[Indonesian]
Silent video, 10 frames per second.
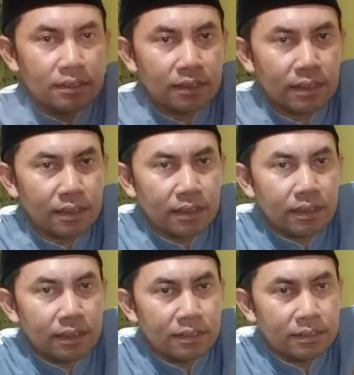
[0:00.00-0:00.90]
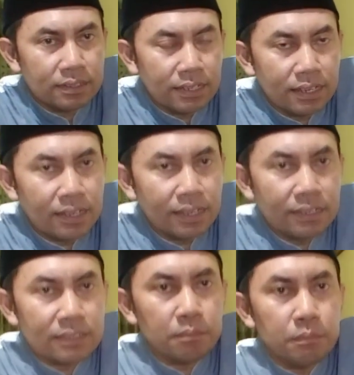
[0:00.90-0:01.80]
nah dengan
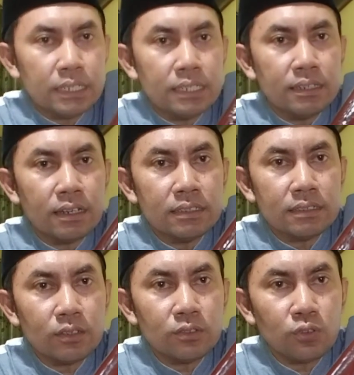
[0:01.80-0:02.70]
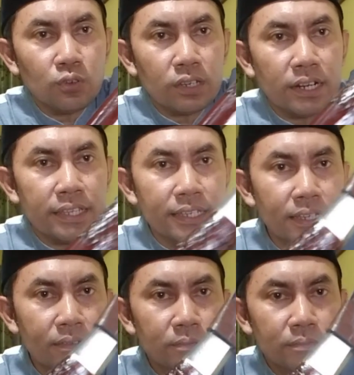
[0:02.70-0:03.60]
gagang kita bikin dari sayur sono keling ya
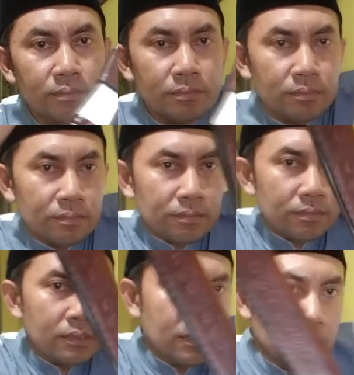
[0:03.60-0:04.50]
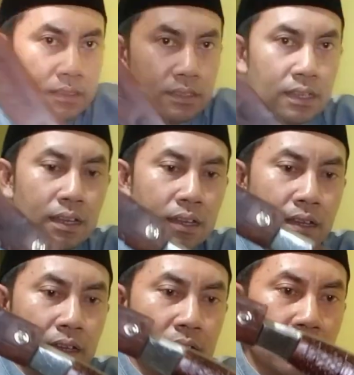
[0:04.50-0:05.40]
nah
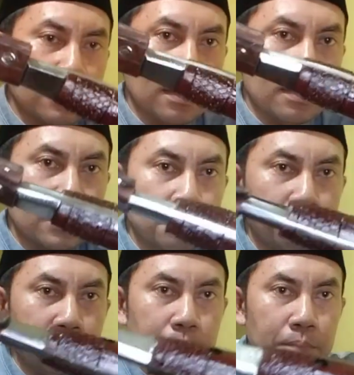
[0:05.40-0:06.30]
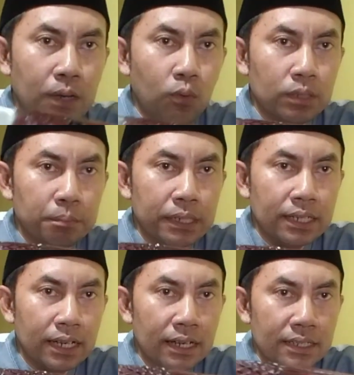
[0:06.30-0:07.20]
kita kasih penguat pin
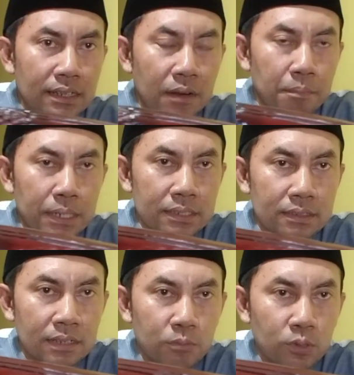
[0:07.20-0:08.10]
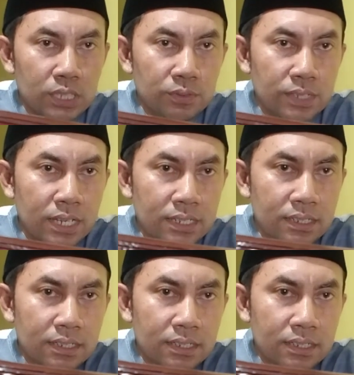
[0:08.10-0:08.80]
agar tidak lepas dan motif yang